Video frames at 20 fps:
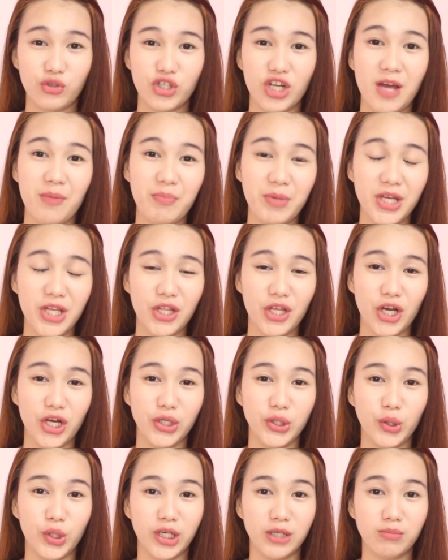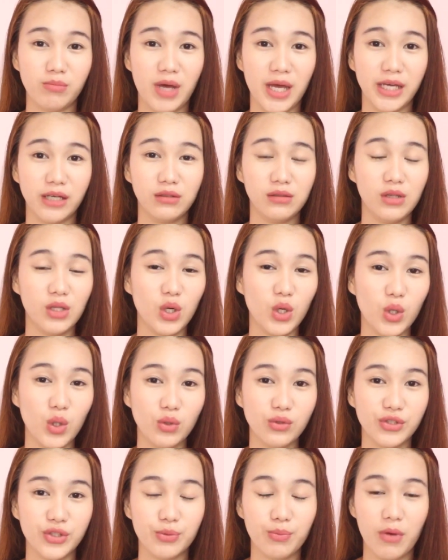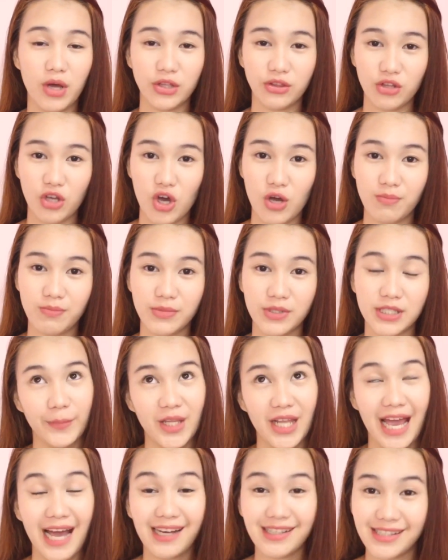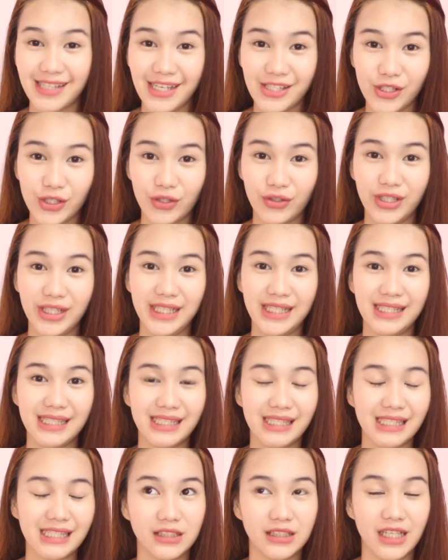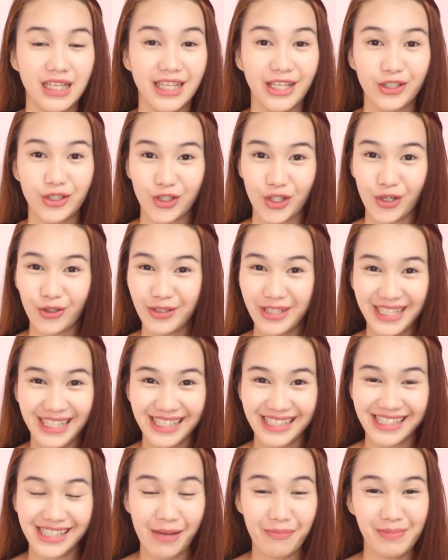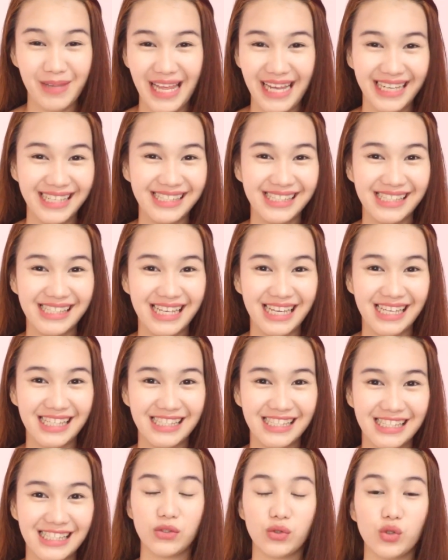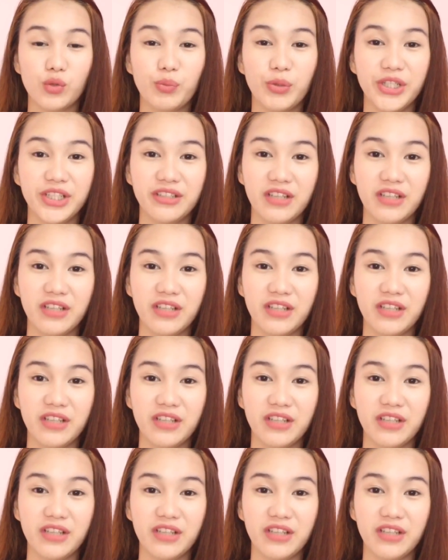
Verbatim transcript: Shopee, there you can buy clothes, bottoms, accessories, electronics, appliances. Super